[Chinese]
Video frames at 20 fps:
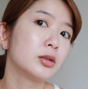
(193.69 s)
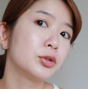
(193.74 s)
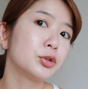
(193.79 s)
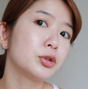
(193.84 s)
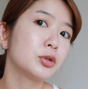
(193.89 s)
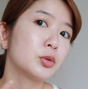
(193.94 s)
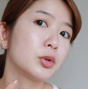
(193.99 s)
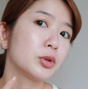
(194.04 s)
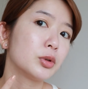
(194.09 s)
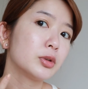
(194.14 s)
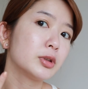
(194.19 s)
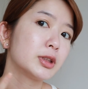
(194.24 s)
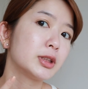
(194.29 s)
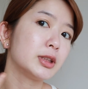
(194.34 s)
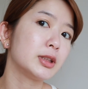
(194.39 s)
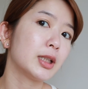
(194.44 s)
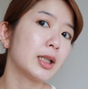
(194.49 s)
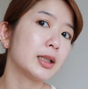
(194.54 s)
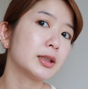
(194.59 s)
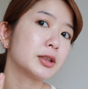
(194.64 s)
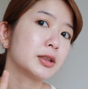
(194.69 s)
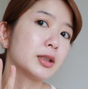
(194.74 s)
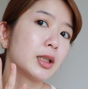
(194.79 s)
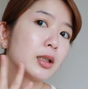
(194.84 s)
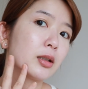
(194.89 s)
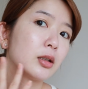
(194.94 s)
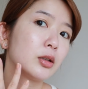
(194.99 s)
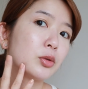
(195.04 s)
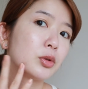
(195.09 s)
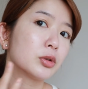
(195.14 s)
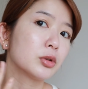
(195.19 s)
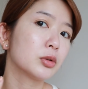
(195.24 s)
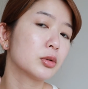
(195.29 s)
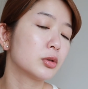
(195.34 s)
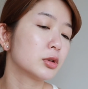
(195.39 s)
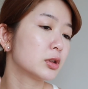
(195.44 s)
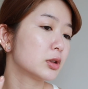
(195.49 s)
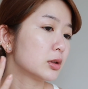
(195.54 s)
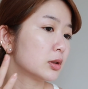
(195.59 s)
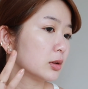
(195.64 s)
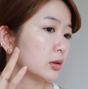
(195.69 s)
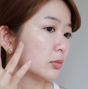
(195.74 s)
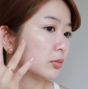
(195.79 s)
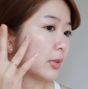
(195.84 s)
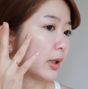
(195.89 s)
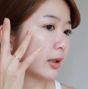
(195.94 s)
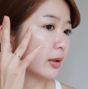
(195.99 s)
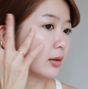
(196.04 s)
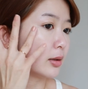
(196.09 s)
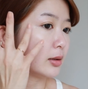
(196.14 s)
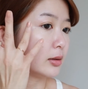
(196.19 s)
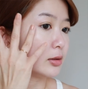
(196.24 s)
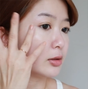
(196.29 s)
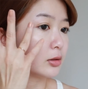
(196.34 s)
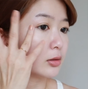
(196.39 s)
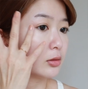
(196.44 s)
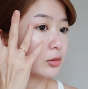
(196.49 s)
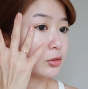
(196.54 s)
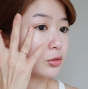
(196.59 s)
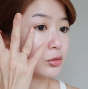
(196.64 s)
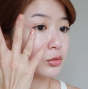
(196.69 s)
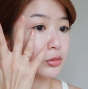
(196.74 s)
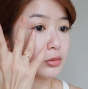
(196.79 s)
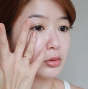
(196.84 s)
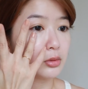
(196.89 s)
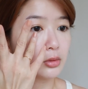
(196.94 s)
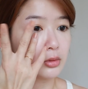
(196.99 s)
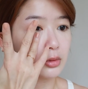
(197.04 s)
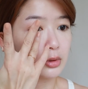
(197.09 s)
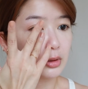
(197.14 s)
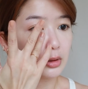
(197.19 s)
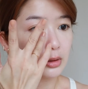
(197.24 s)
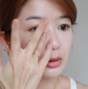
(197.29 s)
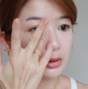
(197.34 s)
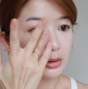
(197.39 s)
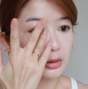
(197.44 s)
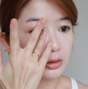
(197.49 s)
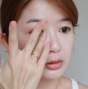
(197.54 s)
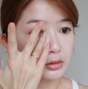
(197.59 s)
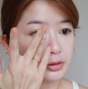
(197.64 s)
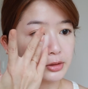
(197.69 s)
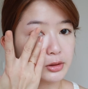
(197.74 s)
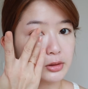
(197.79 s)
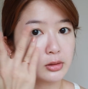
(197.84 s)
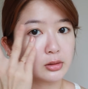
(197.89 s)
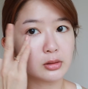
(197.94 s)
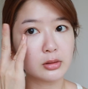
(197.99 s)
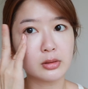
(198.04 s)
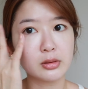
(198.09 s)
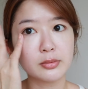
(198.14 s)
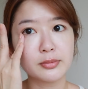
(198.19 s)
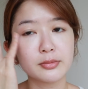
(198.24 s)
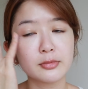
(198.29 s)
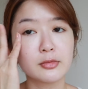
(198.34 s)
就我用其他的遮瑕膏，我痘痘是蛮可以遮住的，可是。